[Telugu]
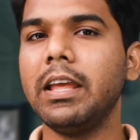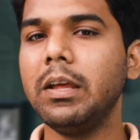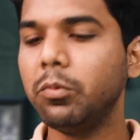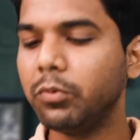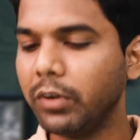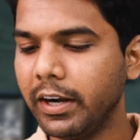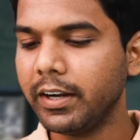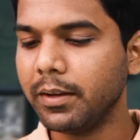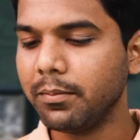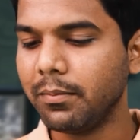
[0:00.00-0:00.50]

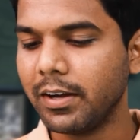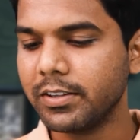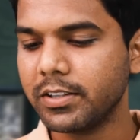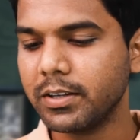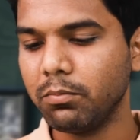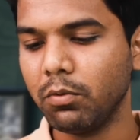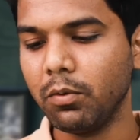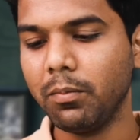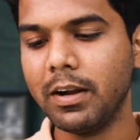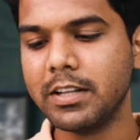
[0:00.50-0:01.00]
ఏమున్నాయంటే
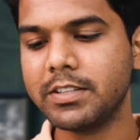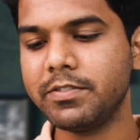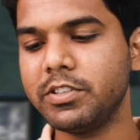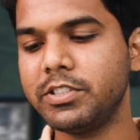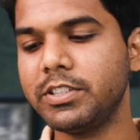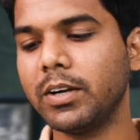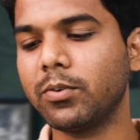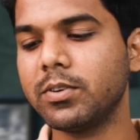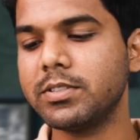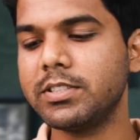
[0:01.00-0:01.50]
మాత్రం మొబైల్స్
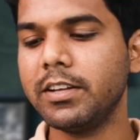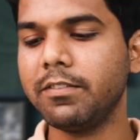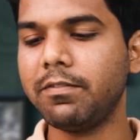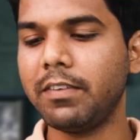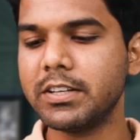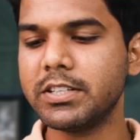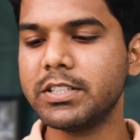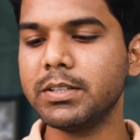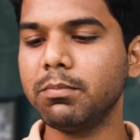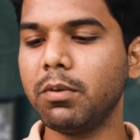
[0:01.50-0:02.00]
విషయానికి వస్తే
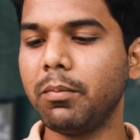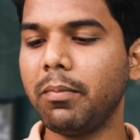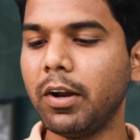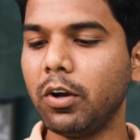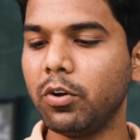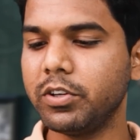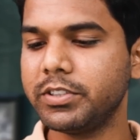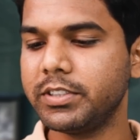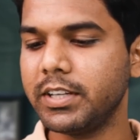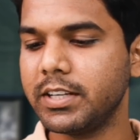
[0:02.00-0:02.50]
ఫస్ట్
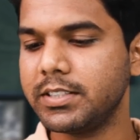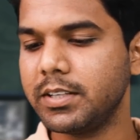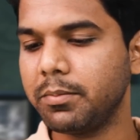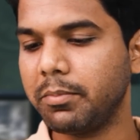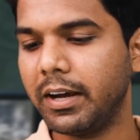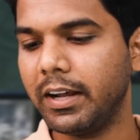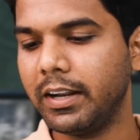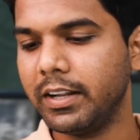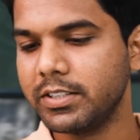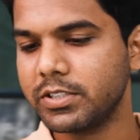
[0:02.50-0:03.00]
మొబైల్ వచ్చేసి
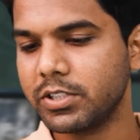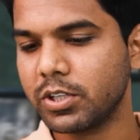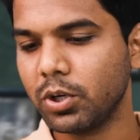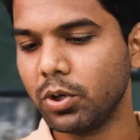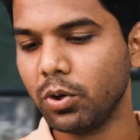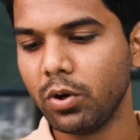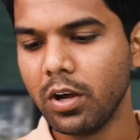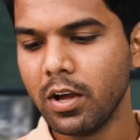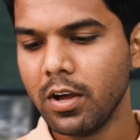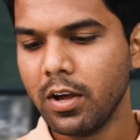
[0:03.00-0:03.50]
మన
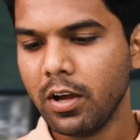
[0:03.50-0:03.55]
లిస్ట్లో